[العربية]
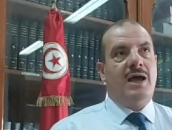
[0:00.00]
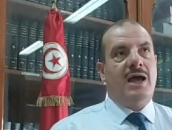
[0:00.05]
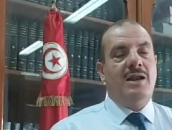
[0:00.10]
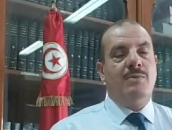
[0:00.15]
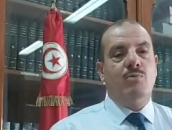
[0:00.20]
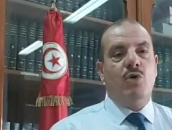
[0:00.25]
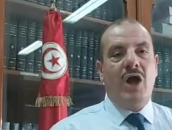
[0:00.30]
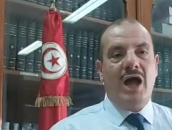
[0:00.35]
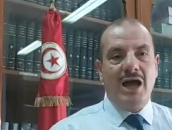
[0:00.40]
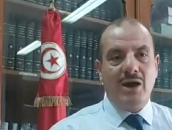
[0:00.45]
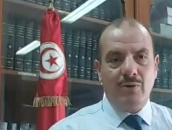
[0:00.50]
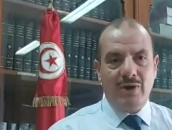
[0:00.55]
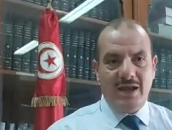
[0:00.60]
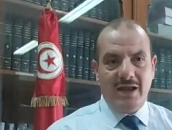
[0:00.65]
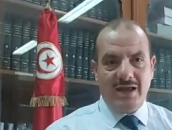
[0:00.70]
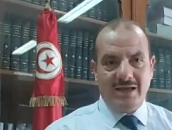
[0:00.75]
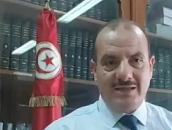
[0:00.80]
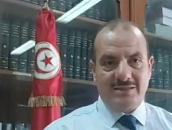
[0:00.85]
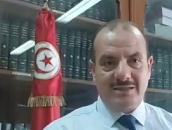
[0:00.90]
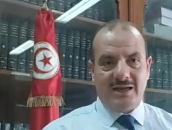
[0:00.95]

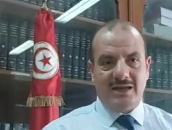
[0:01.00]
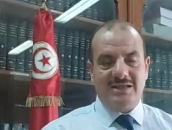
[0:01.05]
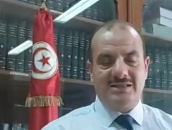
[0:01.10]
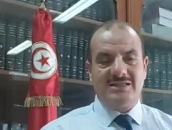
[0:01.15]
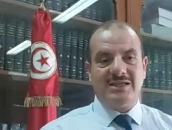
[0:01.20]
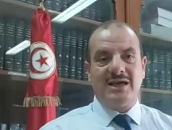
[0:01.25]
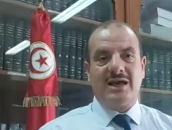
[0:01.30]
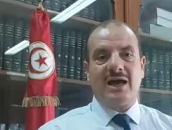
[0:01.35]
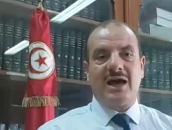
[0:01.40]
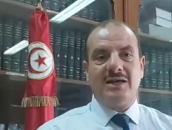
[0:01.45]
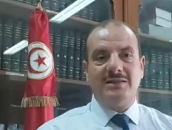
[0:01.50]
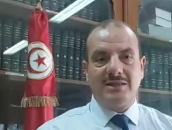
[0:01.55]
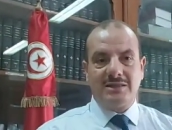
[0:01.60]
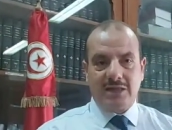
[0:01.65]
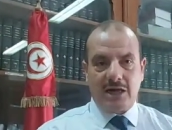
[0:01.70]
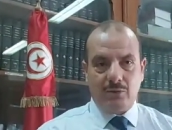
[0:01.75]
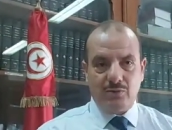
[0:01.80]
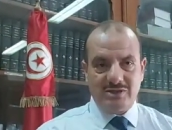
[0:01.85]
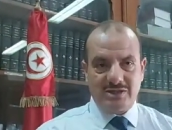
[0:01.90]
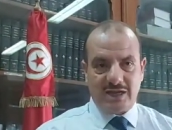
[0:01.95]
المحاولات التي
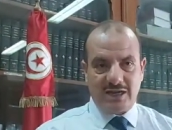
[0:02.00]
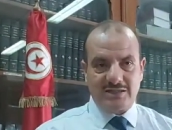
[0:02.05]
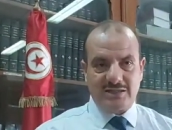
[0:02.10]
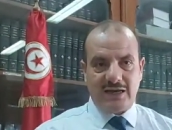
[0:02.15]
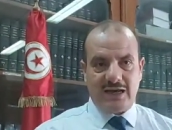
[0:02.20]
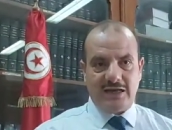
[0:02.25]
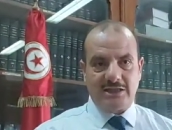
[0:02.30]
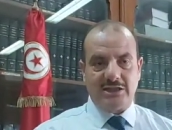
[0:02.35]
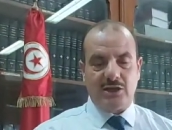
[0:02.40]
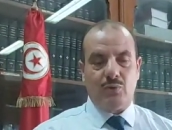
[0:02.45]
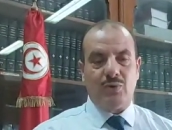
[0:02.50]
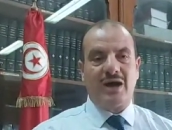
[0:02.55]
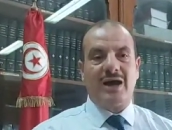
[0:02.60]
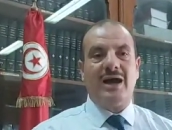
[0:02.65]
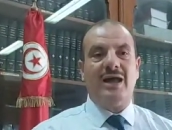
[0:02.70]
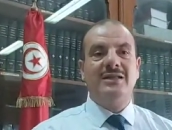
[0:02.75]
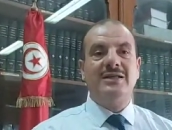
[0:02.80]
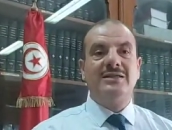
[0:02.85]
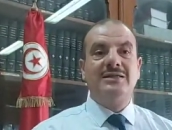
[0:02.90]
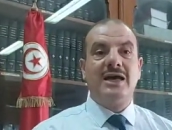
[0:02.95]
قادتها وزاره العدل
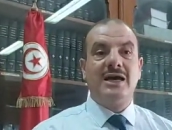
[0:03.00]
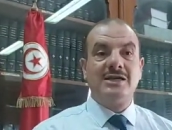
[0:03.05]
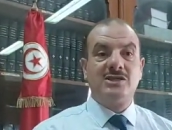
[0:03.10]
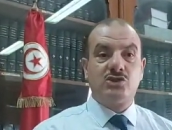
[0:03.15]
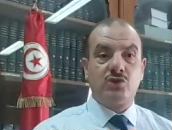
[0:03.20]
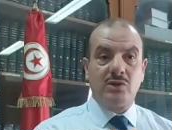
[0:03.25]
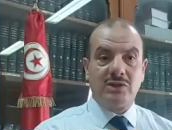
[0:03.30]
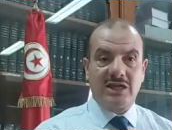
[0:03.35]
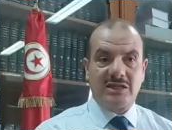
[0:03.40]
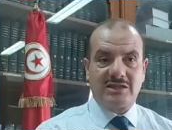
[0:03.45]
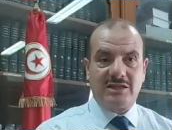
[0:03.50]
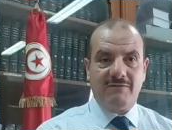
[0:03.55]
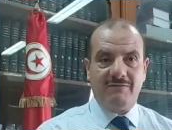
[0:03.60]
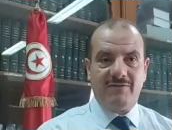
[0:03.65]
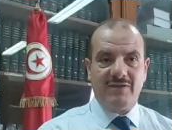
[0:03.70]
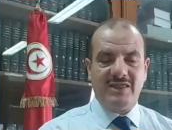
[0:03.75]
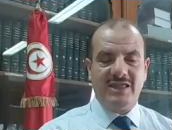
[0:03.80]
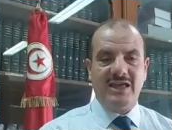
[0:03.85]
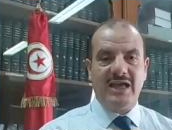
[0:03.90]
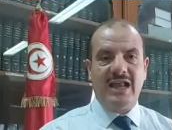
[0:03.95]
وقادتها السلطه
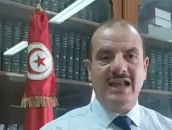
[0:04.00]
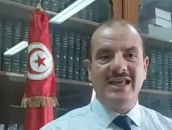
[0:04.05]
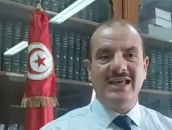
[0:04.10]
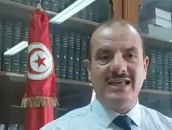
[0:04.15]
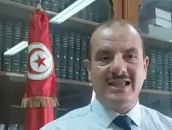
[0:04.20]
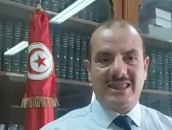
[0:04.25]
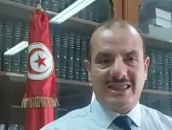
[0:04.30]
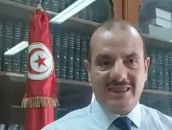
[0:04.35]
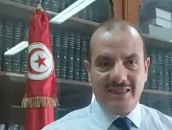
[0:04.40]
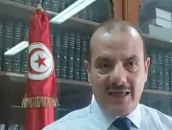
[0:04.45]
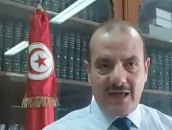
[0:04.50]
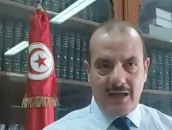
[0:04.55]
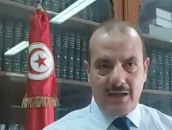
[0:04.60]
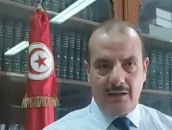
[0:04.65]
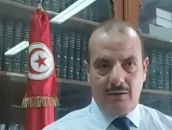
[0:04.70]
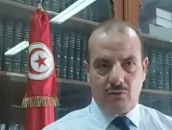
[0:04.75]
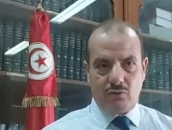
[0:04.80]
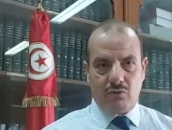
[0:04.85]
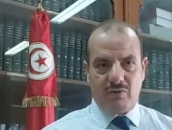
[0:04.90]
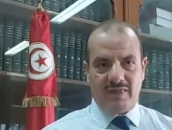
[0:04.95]
التنفيذيه لاثناء
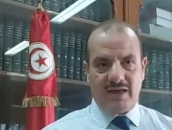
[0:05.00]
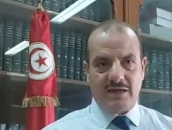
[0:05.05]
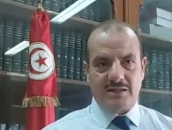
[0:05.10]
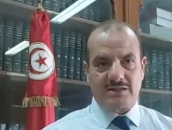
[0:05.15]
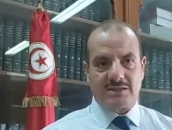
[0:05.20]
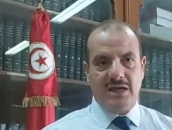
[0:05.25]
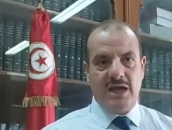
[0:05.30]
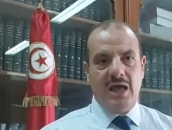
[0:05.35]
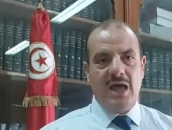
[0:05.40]
القضاه